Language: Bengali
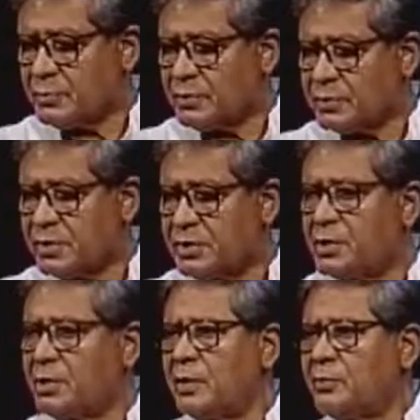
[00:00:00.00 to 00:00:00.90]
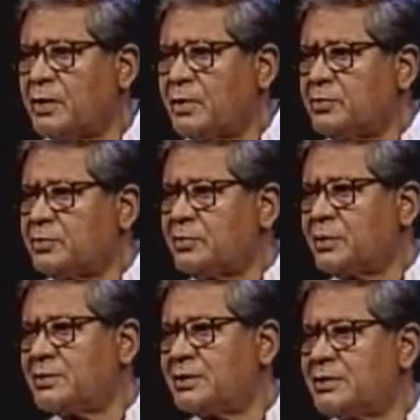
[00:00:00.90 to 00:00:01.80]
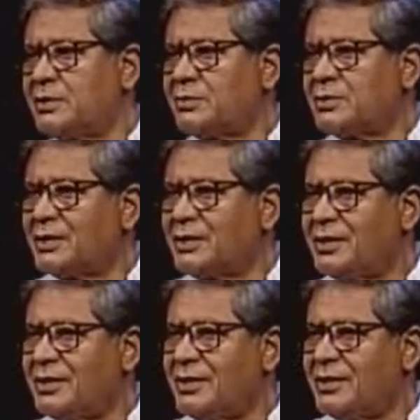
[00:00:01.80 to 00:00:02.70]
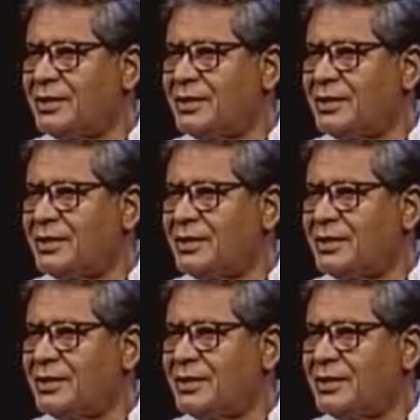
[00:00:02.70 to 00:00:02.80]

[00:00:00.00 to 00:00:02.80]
অনুষ্ঠানের শিরোনাম থেকে বুঝতে পারছেন যে অনুষ্ঠানটা কী